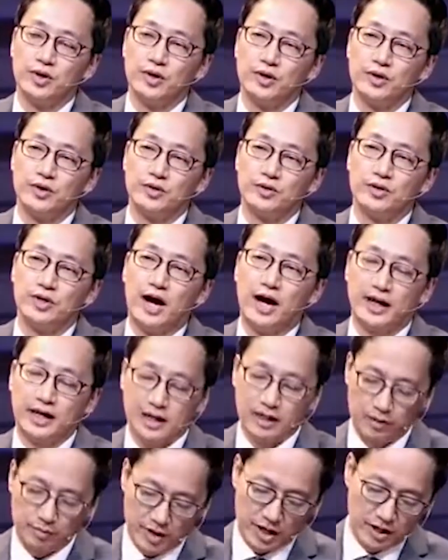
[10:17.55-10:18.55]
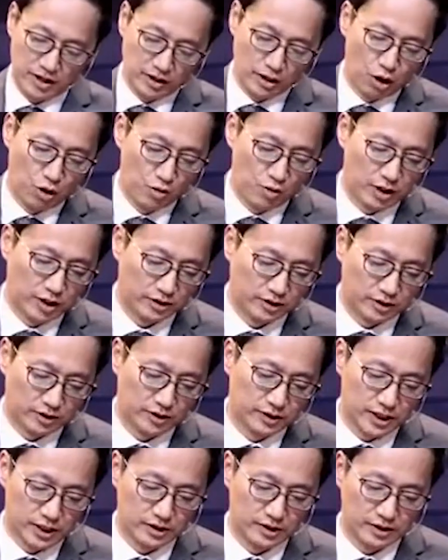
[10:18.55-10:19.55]
우리는 하나님의 영광을
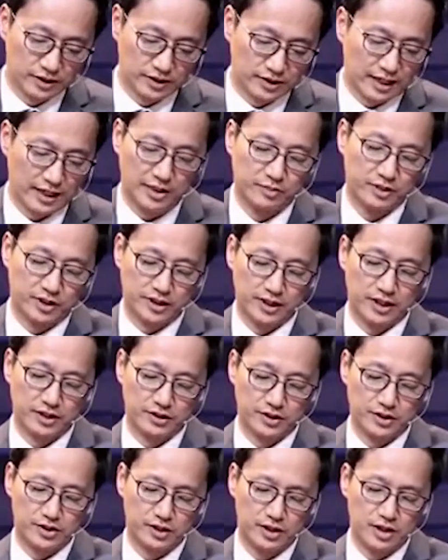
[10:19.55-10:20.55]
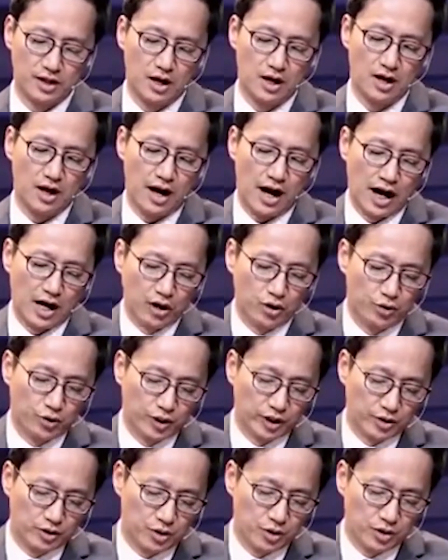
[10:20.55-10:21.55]
드러낸 사람들이라는 것을 알고
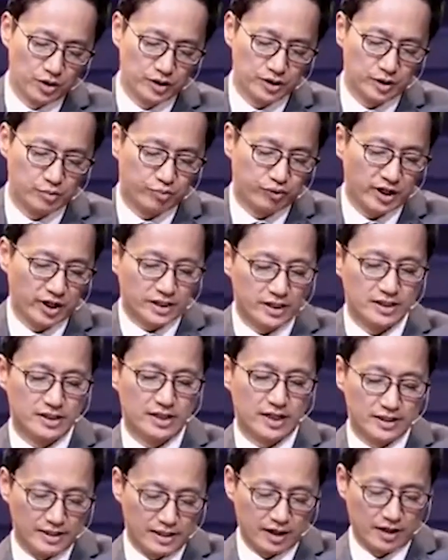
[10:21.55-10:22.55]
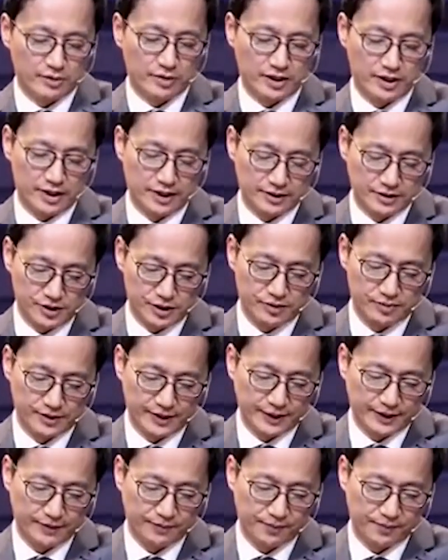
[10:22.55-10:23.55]
있고 그것을 프랙티스하는 사람들이라는
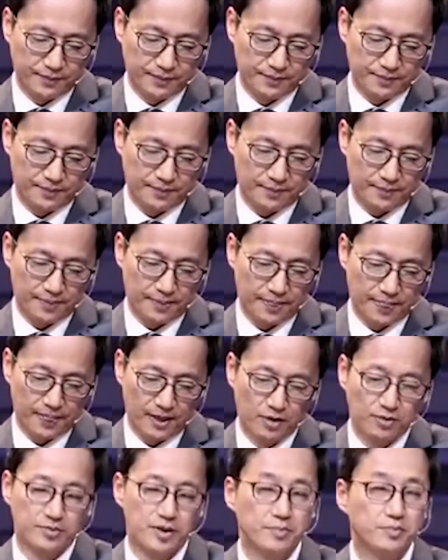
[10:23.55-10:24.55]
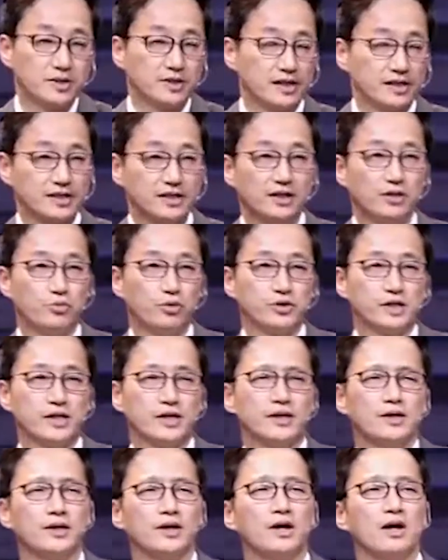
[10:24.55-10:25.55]
것입니다. 여러분 한번 세상을
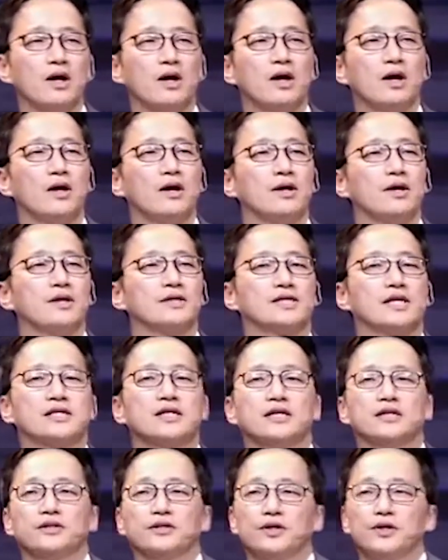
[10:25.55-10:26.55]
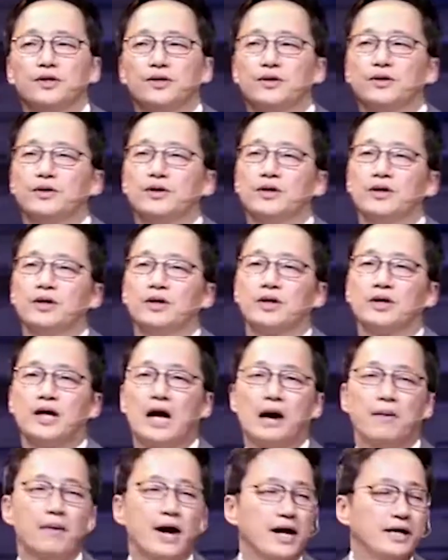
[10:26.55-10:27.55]
보세요. 세상은요
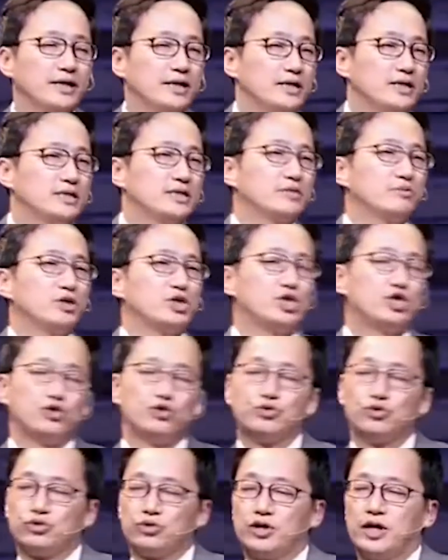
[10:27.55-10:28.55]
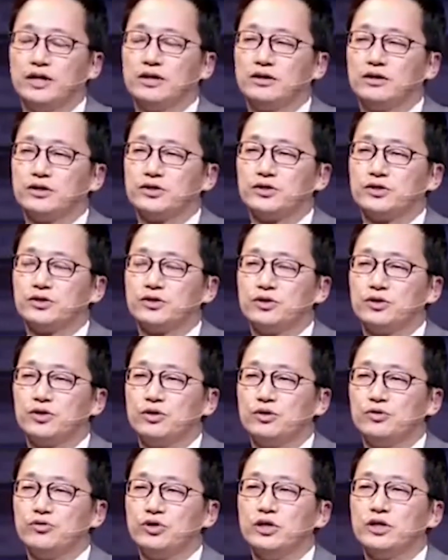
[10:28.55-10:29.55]
가만히 있으면 지옥으로 가는
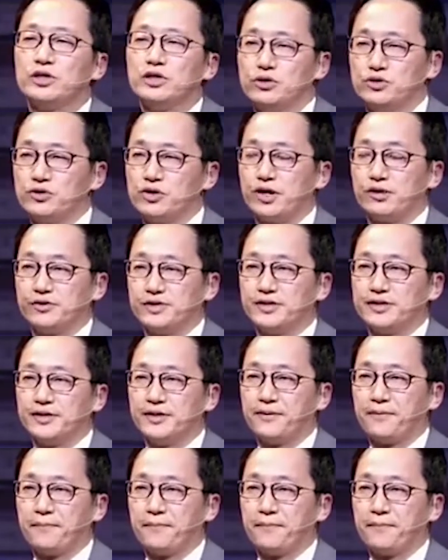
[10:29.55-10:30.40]
것으로 우리를 끌고 가고 있어요.